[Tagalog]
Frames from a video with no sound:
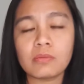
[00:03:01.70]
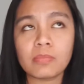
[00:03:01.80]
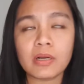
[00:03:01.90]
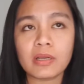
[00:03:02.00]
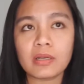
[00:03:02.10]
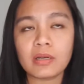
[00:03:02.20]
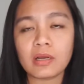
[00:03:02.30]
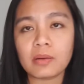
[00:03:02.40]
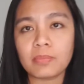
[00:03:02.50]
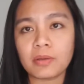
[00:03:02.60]
bagay na
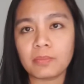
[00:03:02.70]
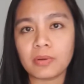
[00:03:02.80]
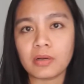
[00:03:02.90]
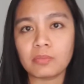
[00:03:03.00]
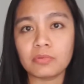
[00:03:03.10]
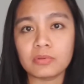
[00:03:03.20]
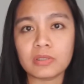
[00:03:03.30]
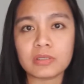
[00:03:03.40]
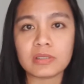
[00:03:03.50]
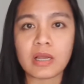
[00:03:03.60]

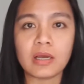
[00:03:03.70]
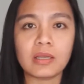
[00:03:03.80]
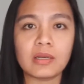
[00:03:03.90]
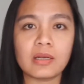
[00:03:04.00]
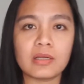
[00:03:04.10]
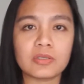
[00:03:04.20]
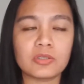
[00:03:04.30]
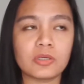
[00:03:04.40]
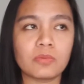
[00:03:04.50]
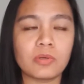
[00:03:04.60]
nakapagpabuntis sa akin
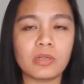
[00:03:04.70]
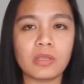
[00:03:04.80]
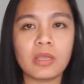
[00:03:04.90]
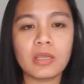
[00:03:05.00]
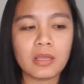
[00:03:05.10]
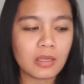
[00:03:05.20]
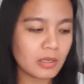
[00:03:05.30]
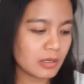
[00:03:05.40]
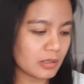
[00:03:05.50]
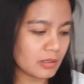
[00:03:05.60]
last January.
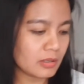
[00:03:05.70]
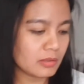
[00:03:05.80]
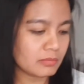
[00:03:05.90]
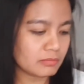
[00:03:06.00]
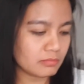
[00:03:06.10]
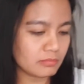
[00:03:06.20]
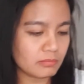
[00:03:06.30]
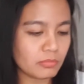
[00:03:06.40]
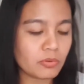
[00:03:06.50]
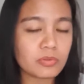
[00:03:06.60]
Uh,
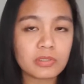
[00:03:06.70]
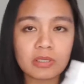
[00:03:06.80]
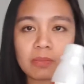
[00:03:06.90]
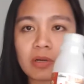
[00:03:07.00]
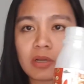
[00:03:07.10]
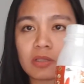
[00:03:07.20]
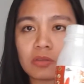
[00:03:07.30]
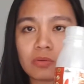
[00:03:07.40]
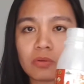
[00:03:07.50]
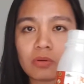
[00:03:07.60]
bukod sa mga
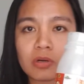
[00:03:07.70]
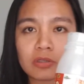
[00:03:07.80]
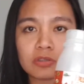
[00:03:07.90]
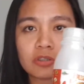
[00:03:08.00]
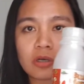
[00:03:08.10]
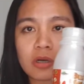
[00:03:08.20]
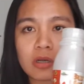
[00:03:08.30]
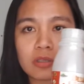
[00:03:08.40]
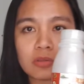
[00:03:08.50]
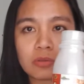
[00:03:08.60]
ito at
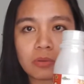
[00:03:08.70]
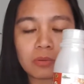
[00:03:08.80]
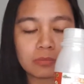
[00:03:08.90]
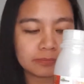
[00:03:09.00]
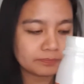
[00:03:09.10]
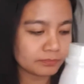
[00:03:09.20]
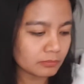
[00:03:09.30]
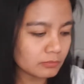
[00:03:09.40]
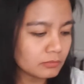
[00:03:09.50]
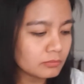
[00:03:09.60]
saka ito,
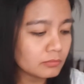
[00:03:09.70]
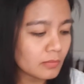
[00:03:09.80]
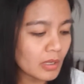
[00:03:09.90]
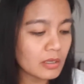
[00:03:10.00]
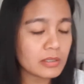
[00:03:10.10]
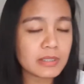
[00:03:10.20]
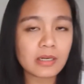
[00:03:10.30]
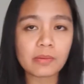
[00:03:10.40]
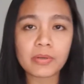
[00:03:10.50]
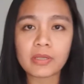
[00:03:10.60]

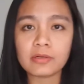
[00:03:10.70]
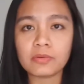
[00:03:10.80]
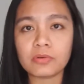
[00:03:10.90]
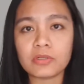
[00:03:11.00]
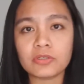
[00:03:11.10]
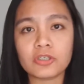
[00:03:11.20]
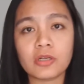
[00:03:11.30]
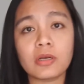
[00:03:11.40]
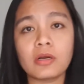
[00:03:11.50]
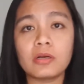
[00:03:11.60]
sinabayan ko rin
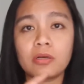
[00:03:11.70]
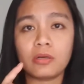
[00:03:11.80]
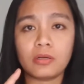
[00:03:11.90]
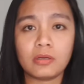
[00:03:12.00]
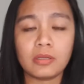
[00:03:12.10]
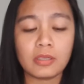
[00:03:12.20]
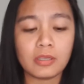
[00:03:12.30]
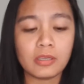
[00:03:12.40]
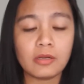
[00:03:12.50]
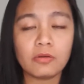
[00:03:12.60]
siya ng uh,
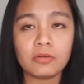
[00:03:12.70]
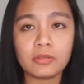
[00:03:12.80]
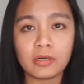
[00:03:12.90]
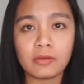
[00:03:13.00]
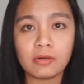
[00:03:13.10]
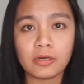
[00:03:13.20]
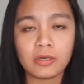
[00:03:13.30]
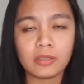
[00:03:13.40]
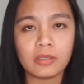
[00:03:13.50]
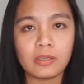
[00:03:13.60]
hilot, regular
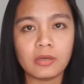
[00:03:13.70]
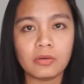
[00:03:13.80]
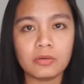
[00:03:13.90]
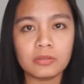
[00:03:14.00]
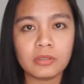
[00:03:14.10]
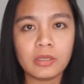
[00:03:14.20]
na hilot